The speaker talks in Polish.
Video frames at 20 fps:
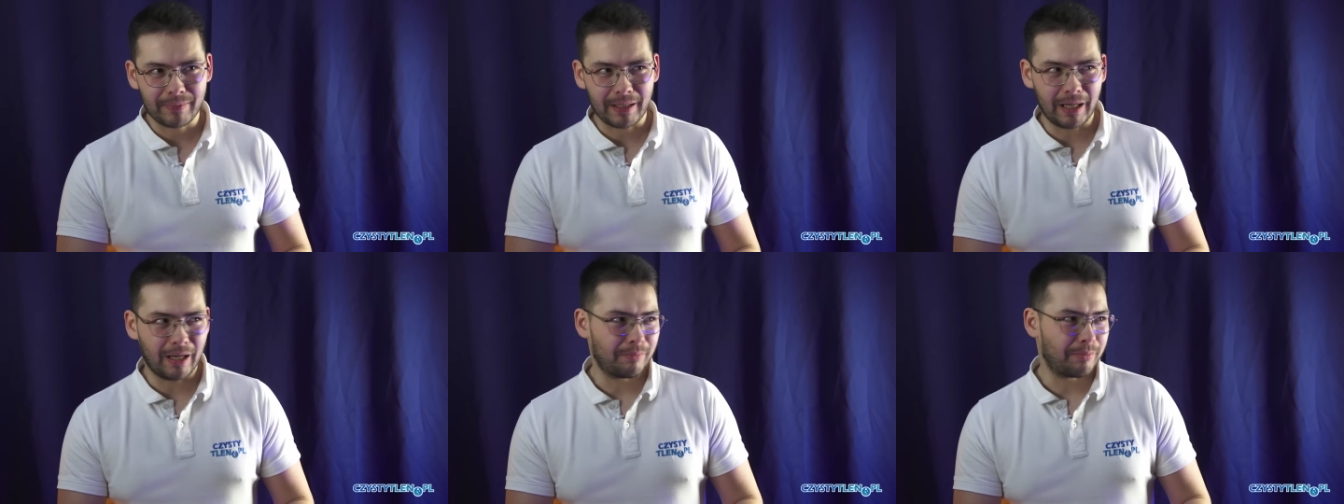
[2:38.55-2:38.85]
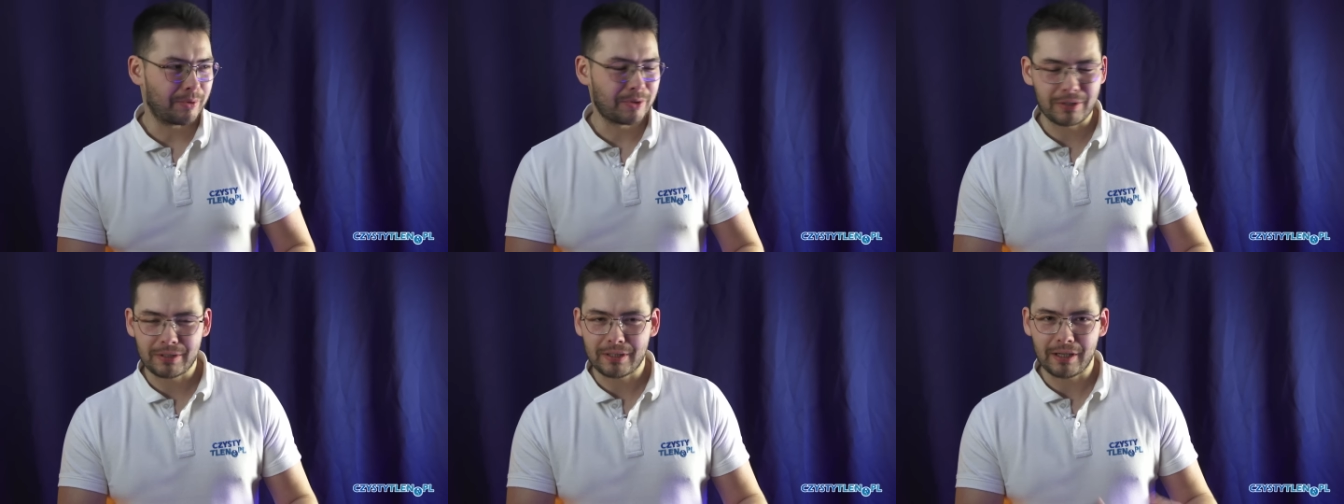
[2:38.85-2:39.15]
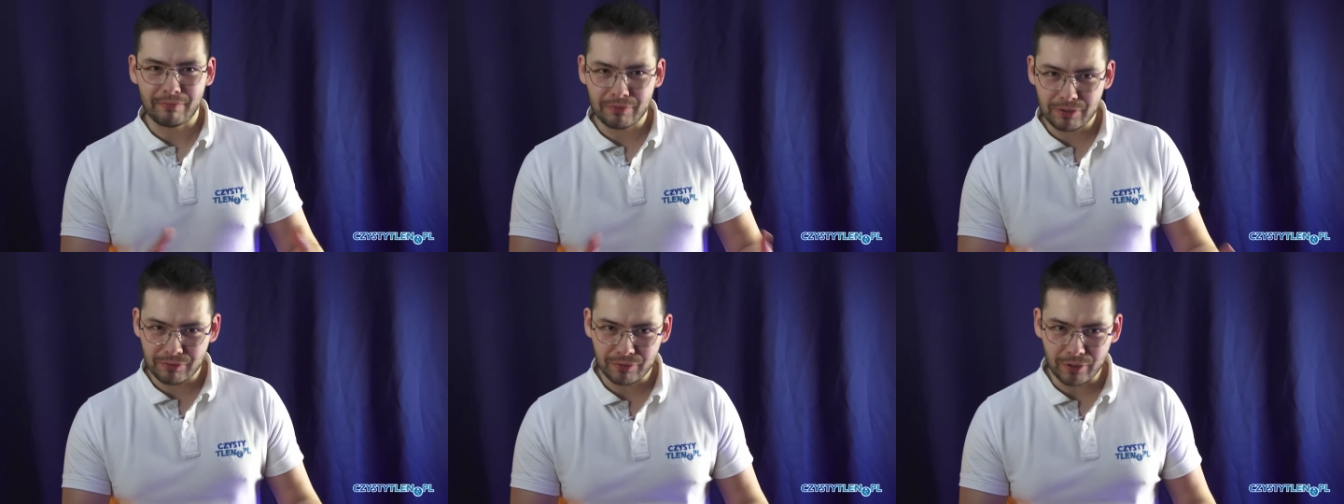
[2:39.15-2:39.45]
albo
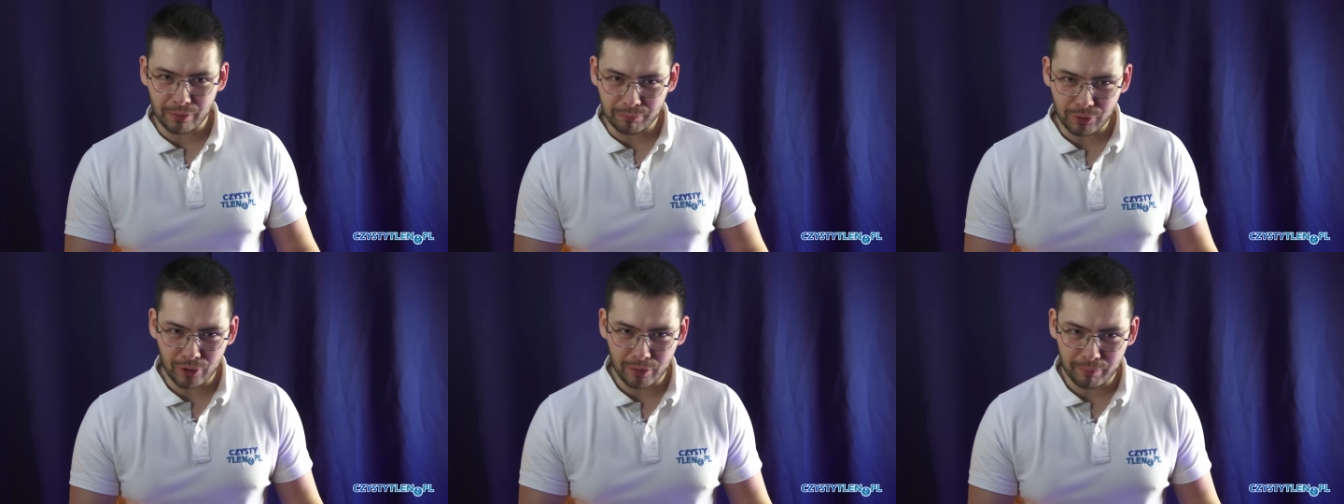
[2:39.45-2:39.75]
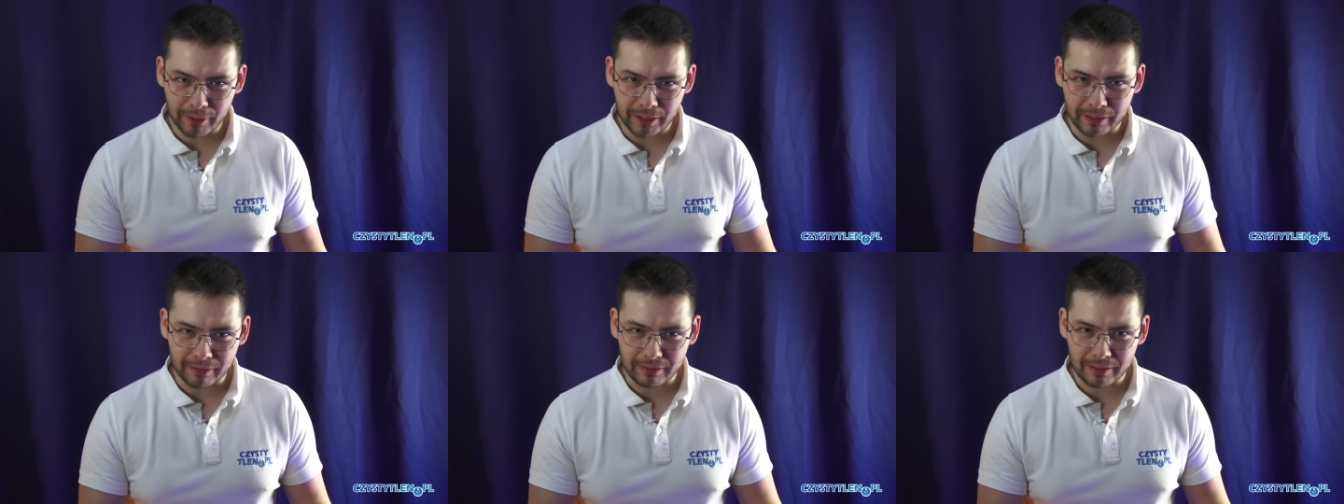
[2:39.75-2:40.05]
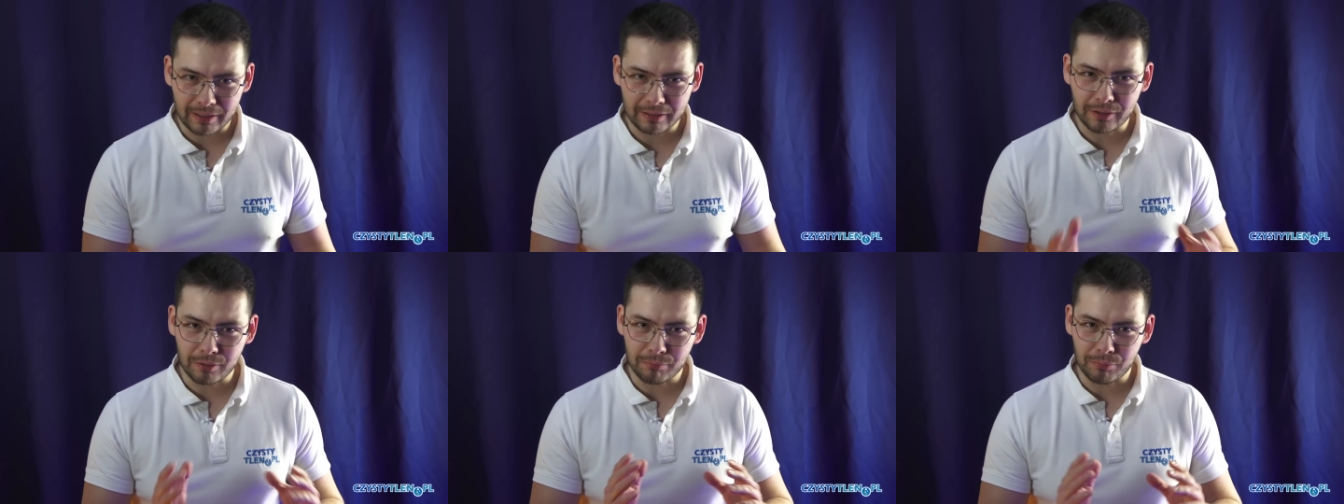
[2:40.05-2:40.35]
zostawić w domu,
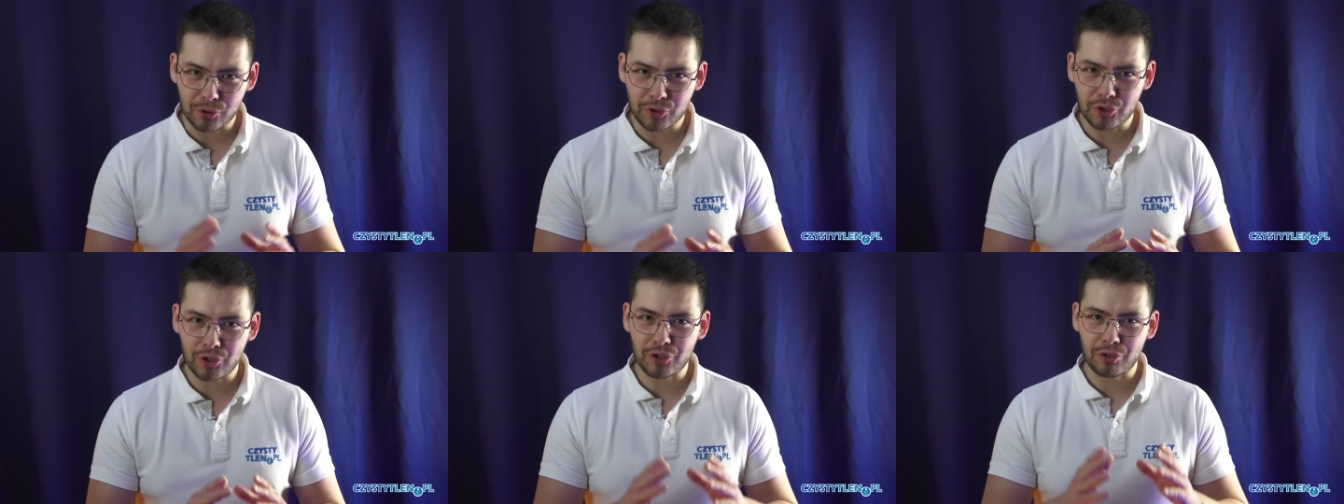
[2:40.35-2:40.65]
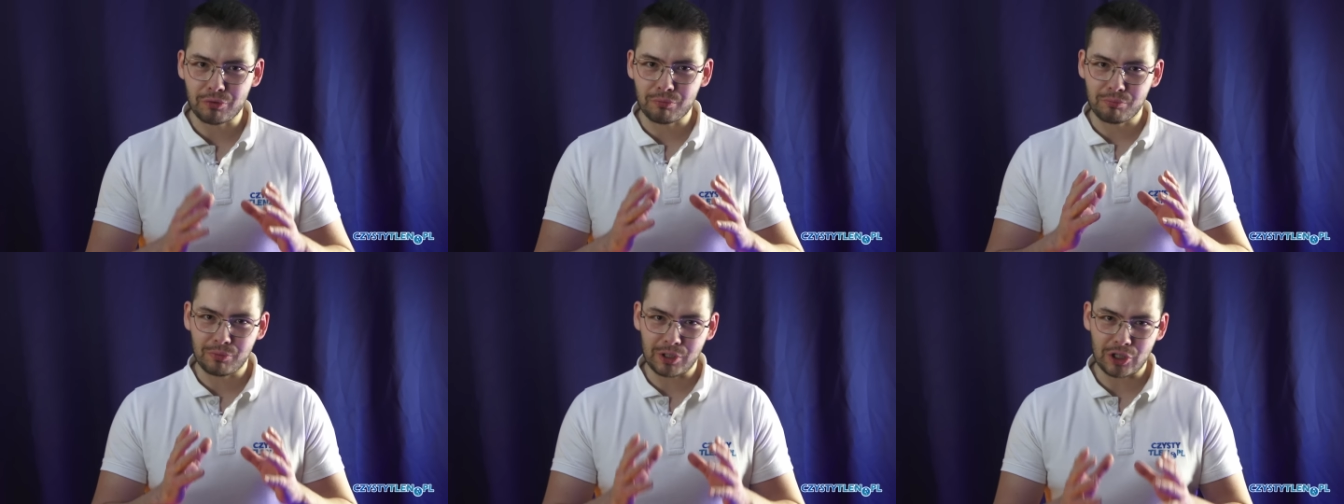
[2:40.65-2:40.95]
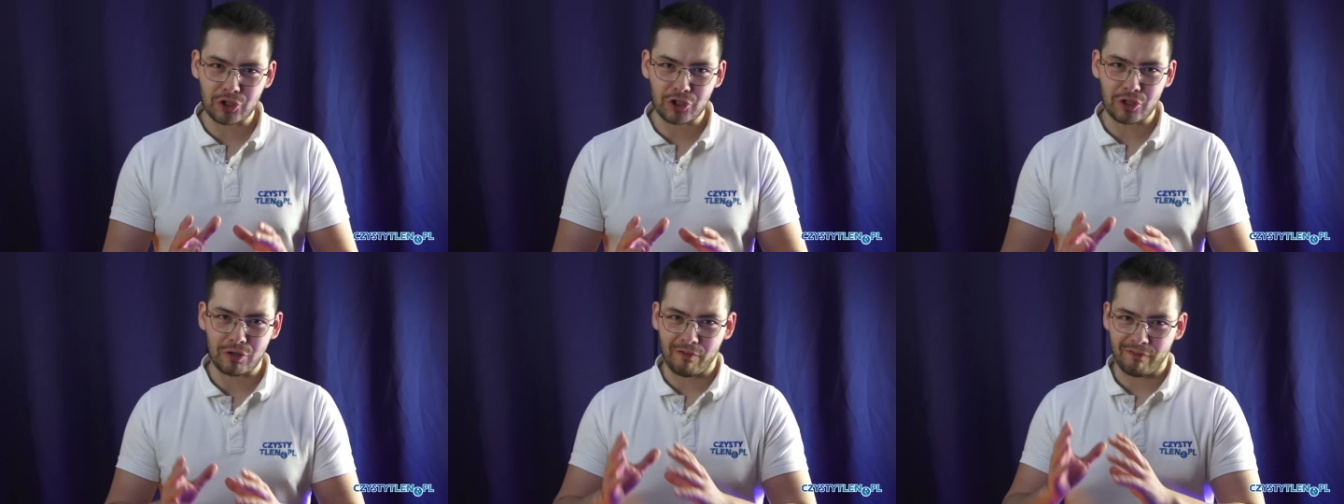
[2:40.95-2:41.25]
obojętnie, to możesz
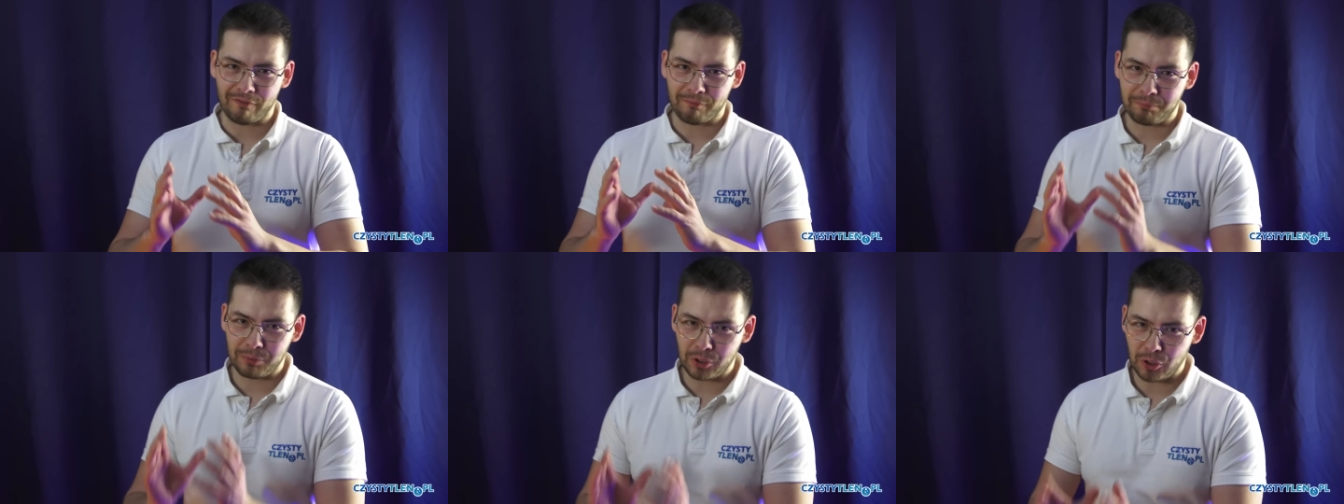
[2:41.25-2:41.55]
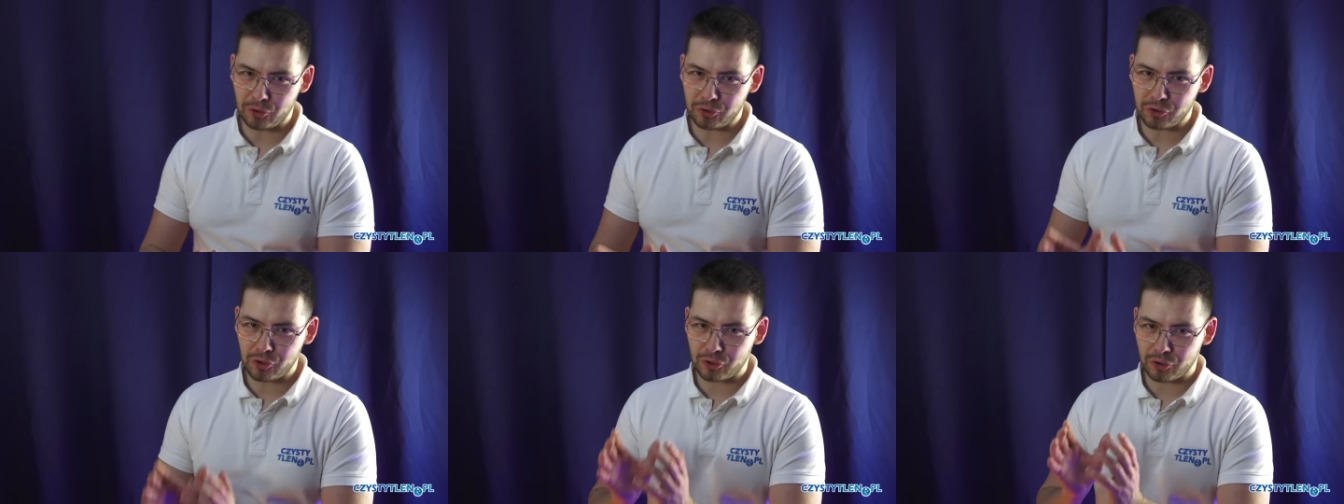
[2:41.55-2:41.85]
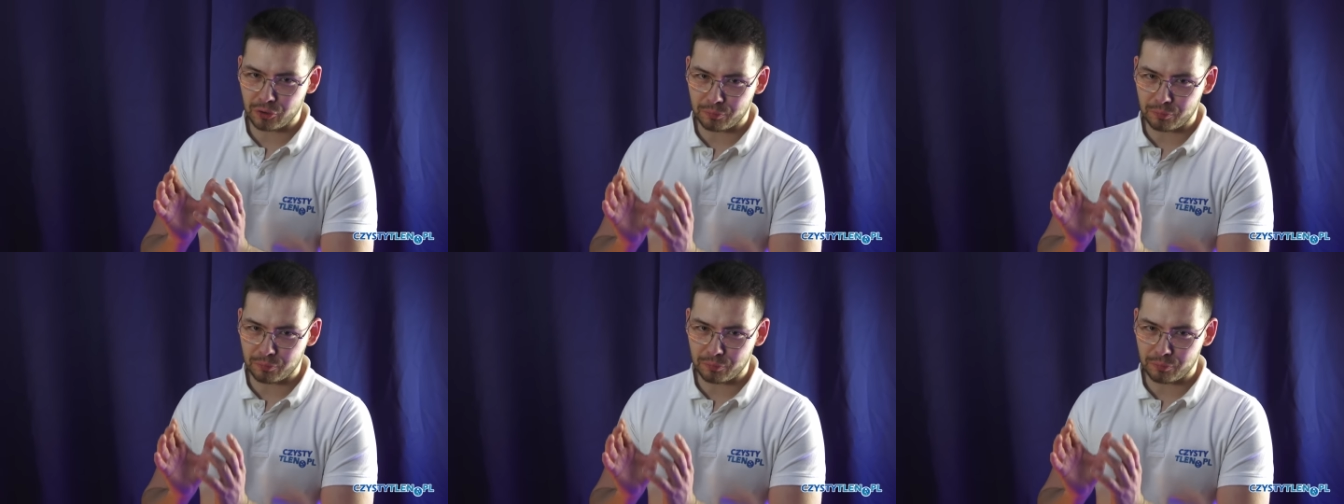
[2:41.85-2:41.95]
jeszcze wpiąć